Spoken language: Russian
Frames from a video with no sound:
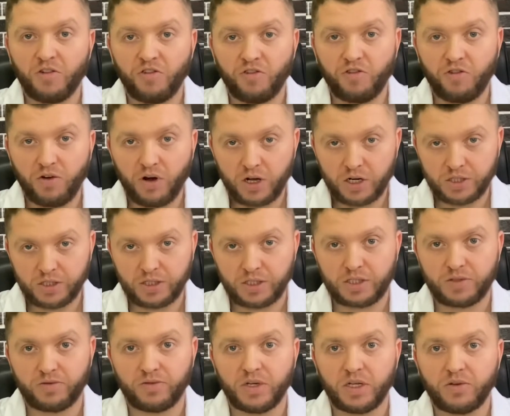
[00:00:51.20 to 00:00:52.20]
важно
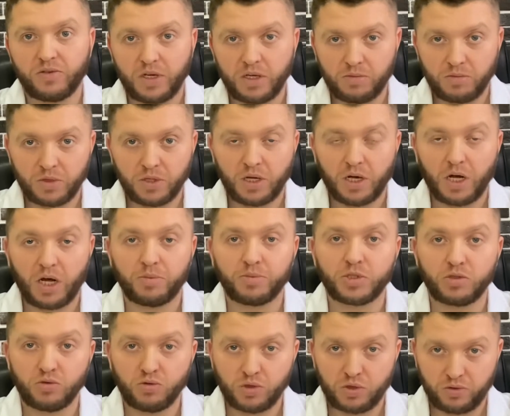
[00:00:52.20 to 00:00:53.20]
своевременно
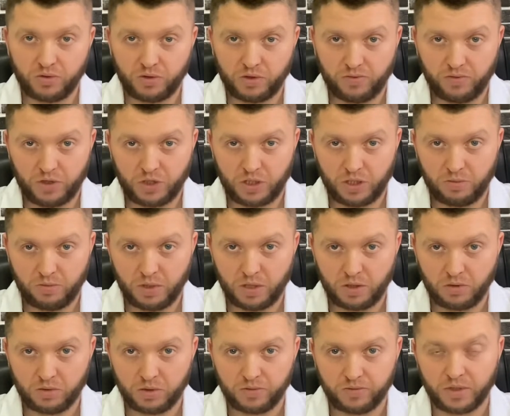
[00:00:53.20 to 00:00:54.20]
обслуживать ваше
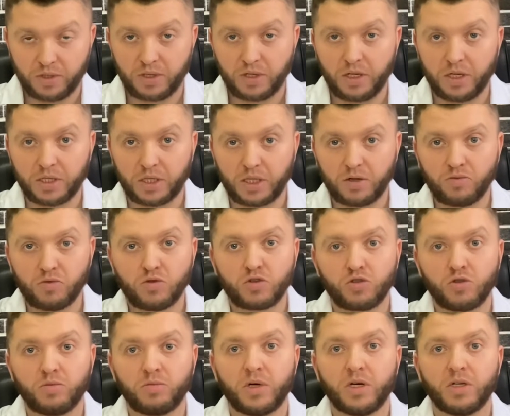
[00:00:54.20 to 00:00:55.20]
оборудование для того,
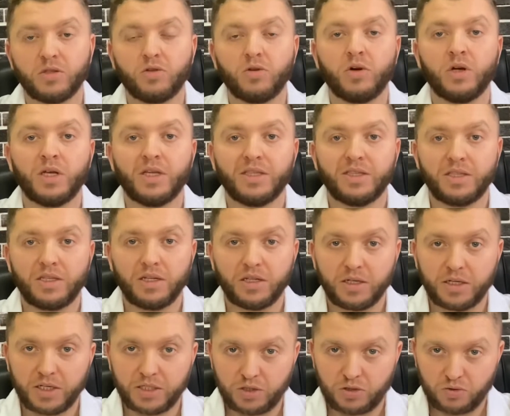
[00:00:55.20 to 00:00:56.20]
чтобы оно
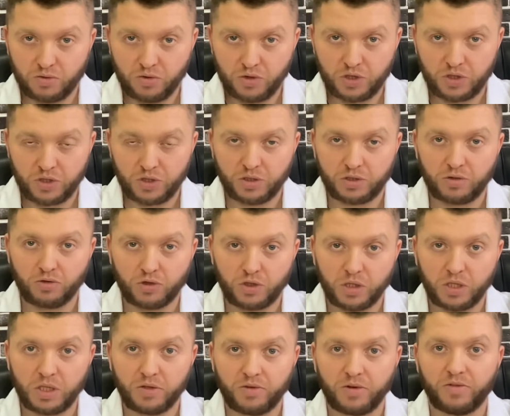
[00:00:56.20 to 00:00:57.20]
долгосрочно
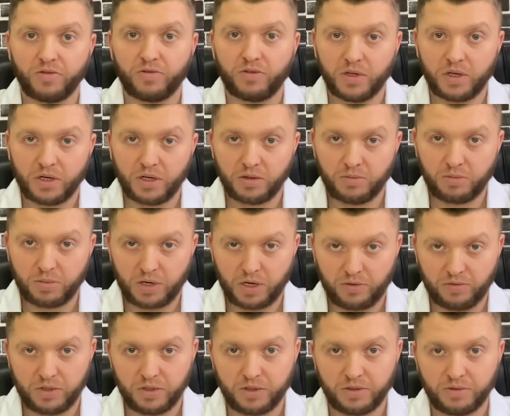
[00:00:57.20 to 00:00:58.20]
служило вам верой и
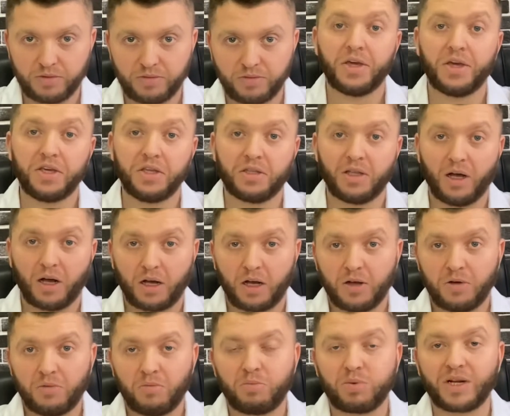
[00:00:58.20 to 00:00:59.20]
правдой. Итак,
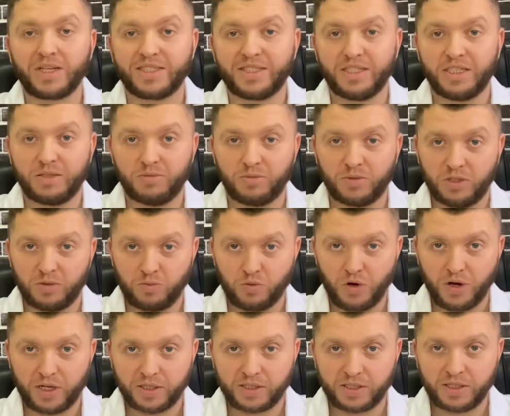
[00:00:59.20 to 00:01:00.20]
простые
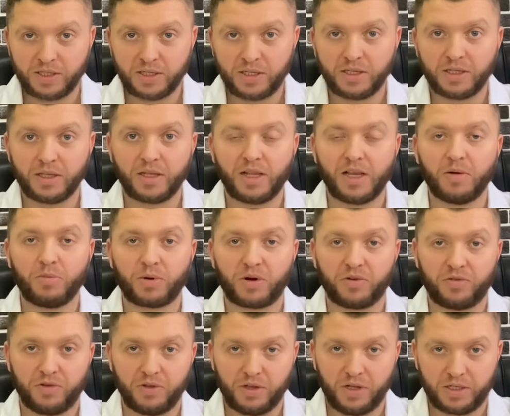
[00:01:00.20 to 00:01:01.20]
манипуляции для
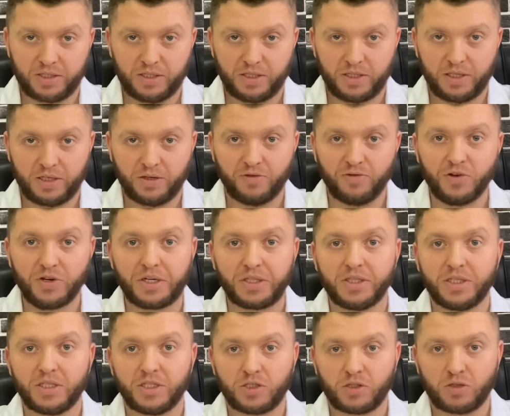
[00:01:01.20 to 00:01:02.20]
профилактики выхода
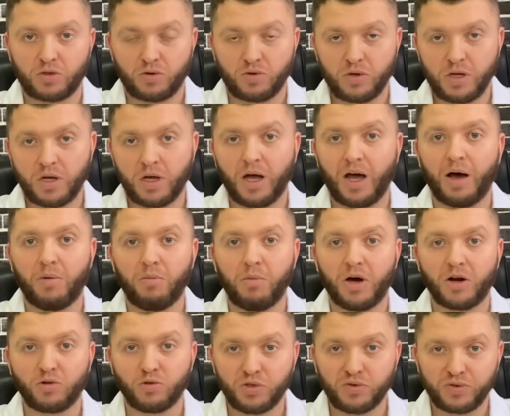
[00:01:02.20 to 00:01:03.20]
из строя
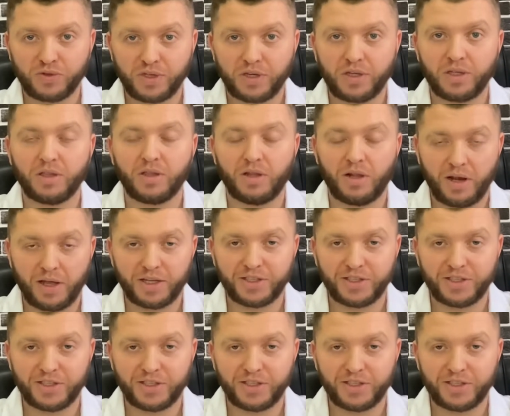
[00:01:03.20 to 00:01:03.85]
оборудования для